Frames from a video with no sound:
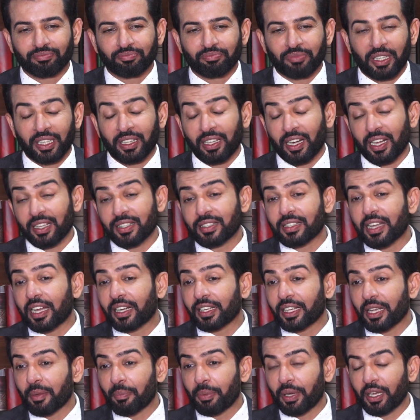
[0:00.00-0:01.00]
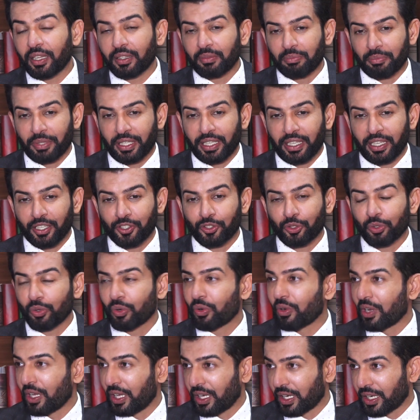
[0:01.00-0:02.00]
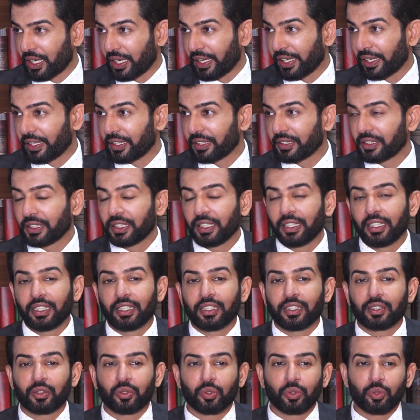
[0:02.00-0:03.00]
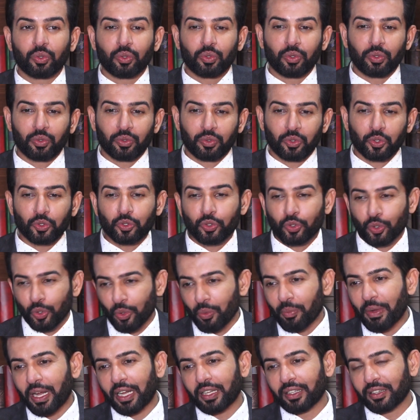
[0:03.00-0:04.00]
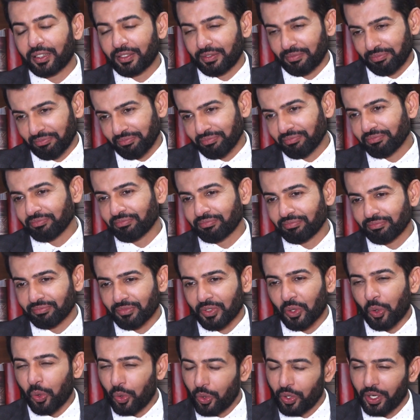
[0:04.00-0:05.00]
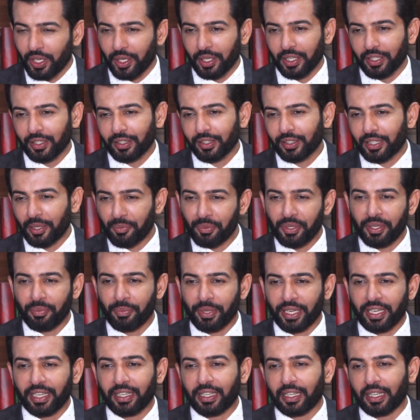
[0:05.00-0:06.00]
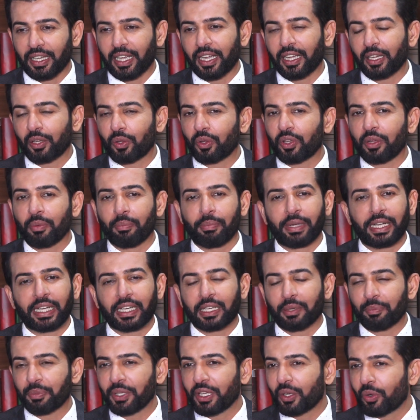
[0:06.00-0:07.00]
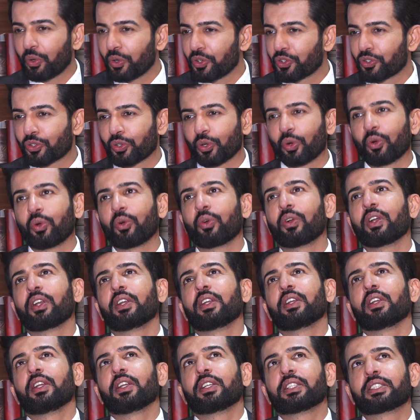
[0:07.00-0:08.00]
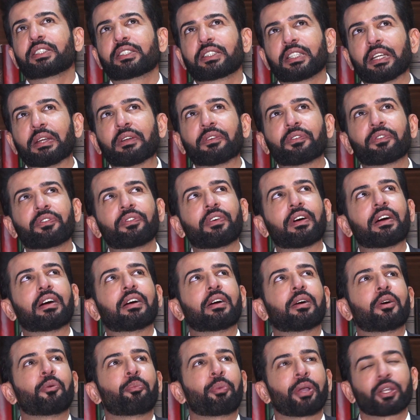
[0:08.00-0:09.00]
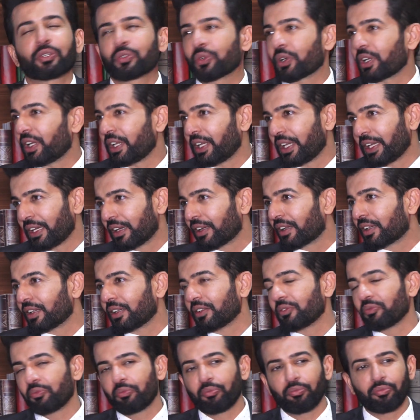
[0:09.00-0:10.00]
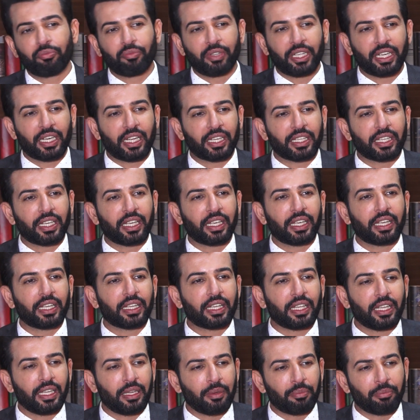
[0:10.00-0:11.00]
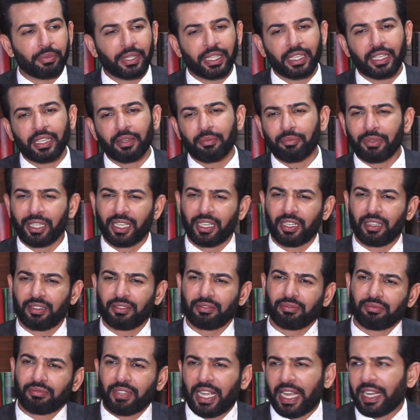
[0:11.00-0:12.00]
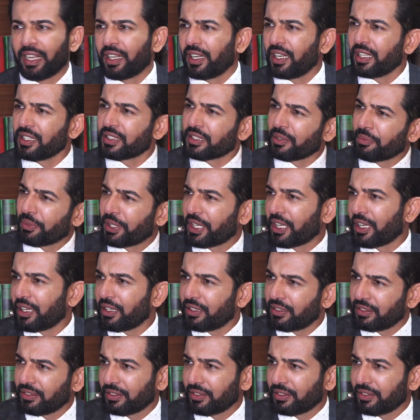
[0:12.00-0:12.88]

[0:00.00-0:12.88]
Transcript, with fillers: पंद्रह uh, साल के बाद मैंने एक शो को हाँ कहा है तो कुछ तो बात होगी तभी मैंने किया है क्योंकि मैं कभी कोई शो सिर्फ uh, पैसों के लिए नहीं करता मेरा ये है कि मेरी मेरा एंकरिंग से मेरा